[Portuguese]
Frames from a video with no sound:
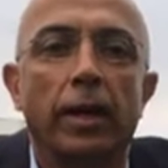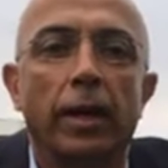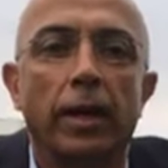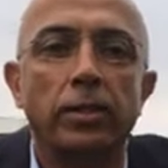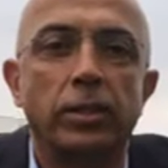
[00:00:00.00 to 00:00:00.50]

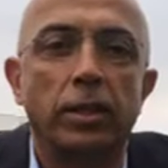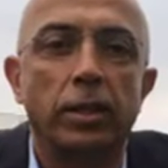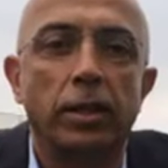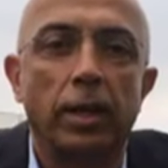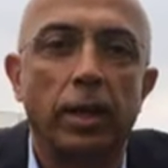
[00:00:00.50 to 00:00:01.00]

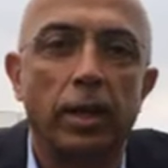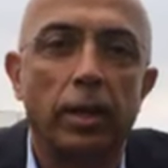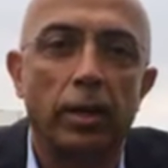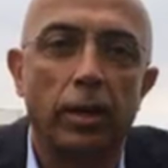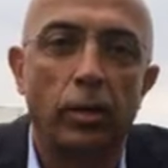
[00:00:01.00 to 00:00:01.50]
Esta é
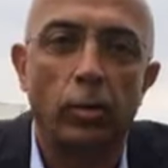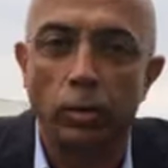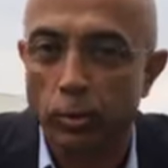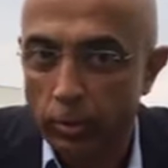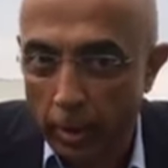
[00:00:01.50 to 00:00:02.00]
a cor
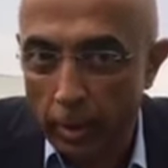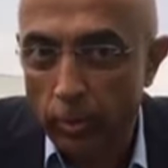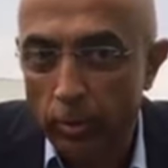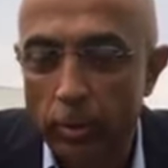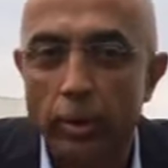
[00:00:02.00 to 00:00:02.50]
do dinheiro
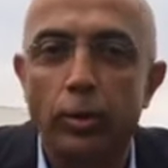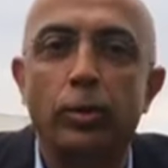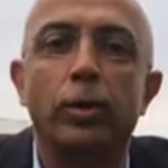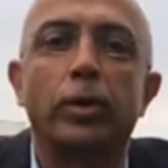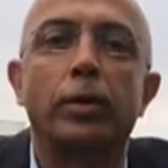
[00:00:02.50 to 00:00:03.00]

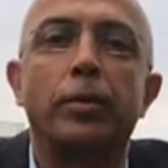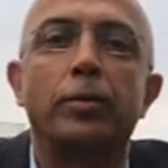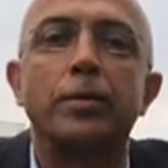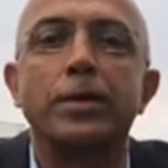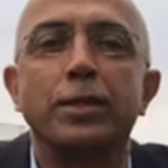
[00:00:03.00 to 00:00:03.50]
de
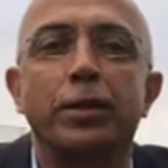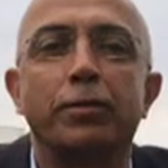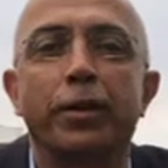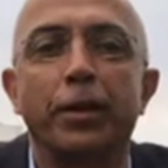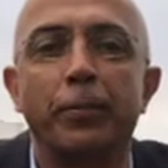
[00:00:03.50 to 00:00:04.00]

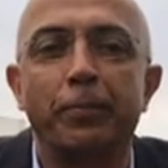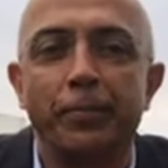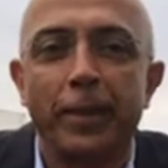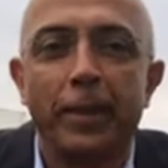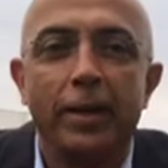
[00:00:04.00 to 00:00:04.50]
sexta-feira,
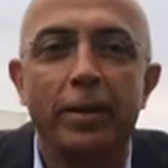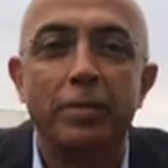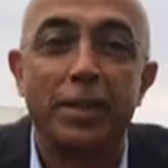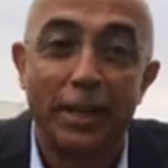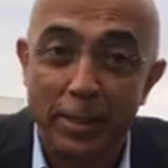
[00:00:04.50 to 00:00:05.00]

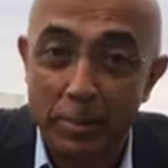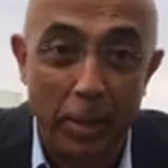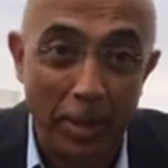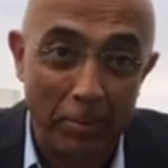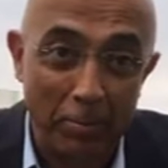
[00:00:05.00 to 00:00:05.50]
final de
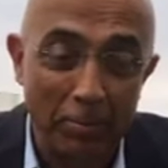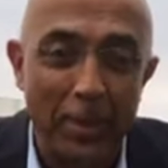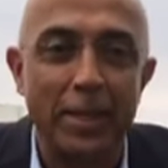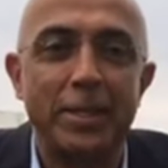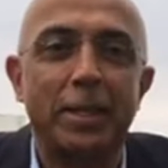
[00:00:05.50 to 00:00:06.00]
semana.
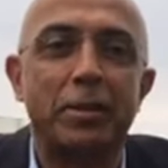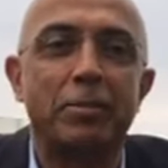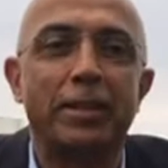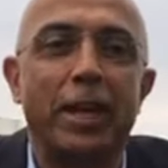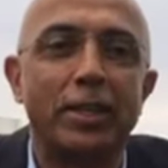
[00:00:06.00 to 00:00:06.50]
Tem essa grande
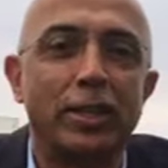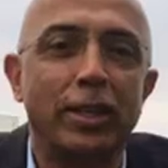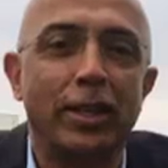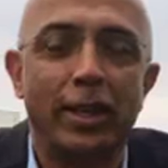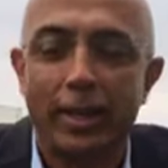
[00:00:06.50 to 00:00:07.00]
vantagem.
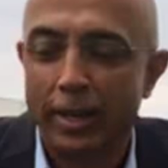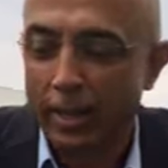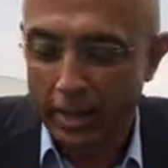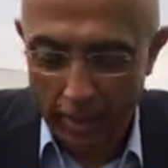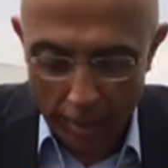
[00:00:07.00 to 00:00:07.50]

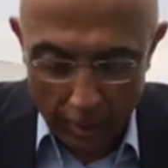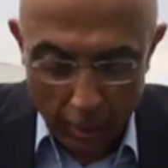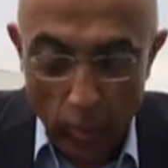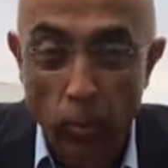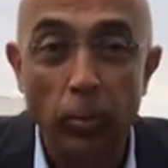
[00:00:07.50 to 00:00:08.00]
Eh,
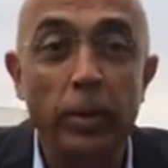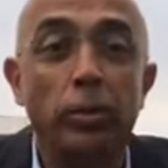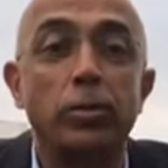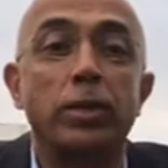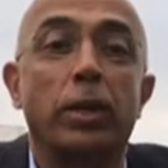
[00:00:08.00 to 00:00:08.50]
eu, como lhe
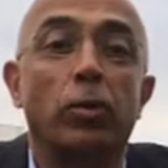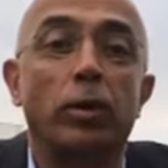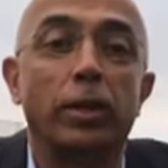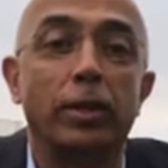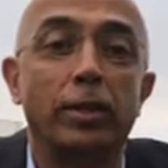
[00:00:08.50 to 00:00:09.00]
anunciei
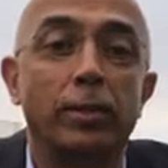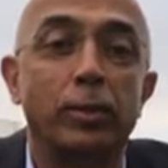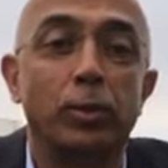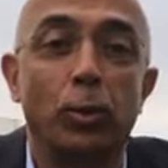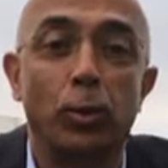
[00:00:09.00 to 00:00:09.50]
ontem,
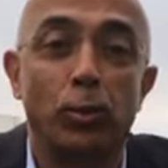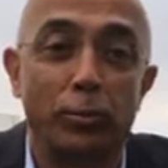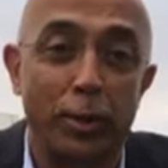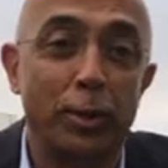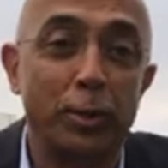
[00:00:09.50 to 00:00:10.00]
estou
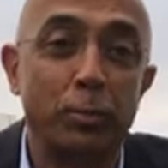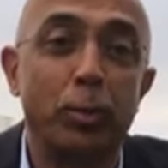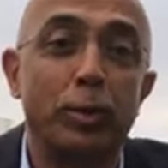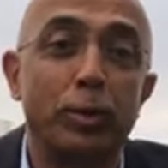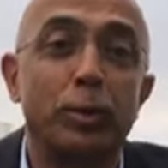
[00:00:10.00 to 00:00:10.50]
fora de
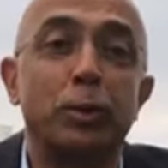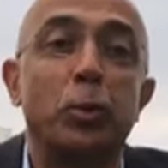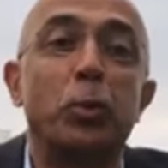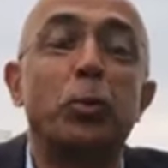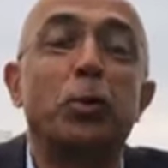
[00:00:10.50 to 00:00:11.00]
Lisboa,
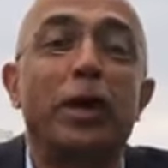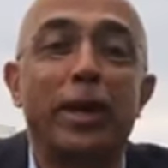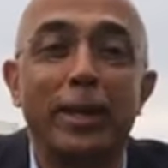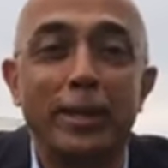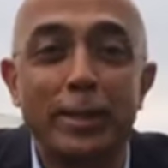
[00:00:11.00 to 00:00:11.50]
estou
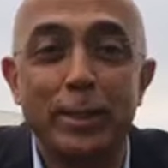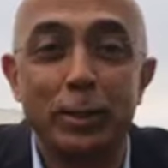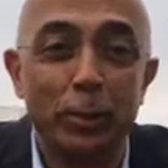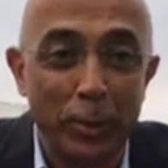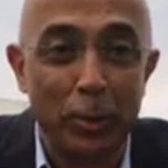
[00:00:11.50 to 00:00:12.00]
em
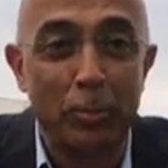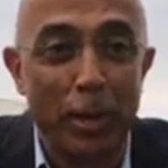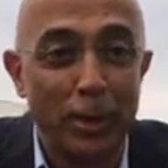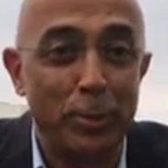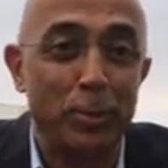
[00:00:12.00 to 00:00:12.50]
Celurico de
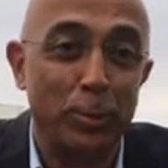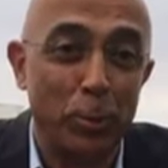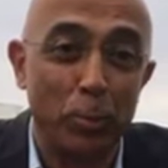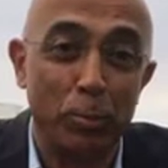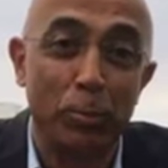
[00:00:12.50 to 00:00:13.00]
Basto,
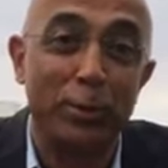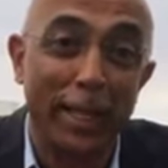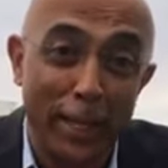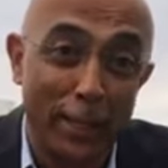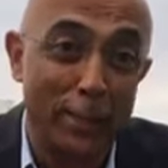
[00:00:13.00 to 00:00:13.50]
estou por
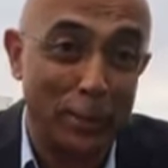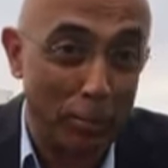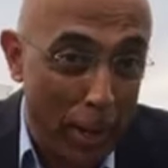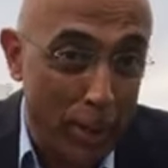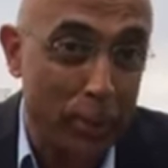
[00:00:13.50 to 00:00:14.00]
terras de
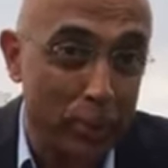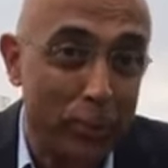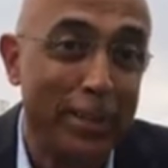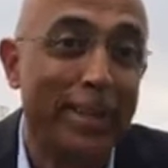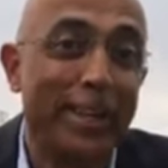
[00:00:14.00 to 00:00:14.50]
Basto.